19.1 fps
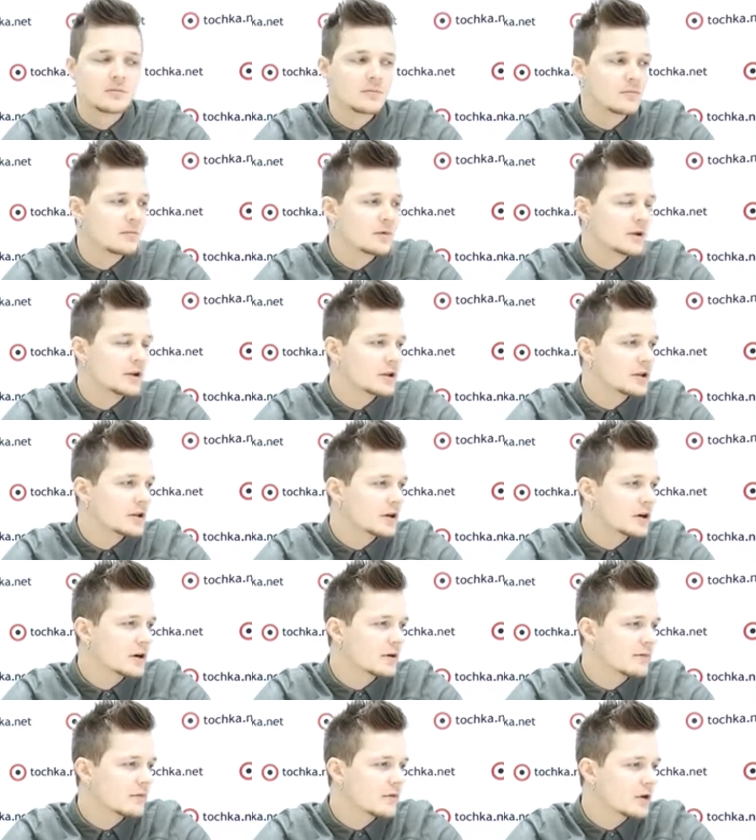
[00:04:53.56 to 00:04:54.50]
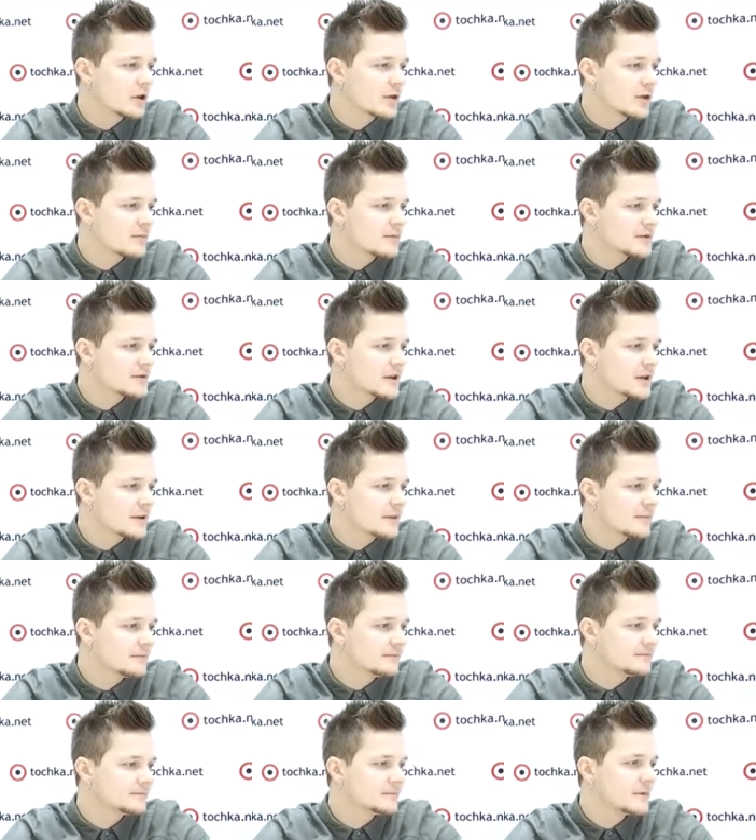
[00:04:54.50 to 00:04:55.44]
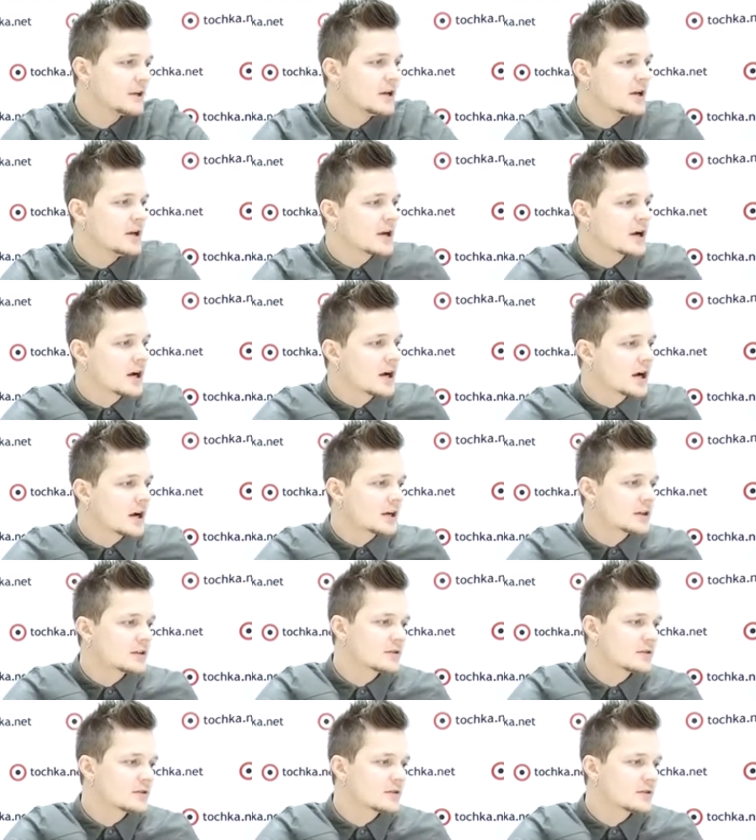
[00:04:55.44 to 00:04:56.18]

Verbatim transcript: Мне так комфортнее писать. Как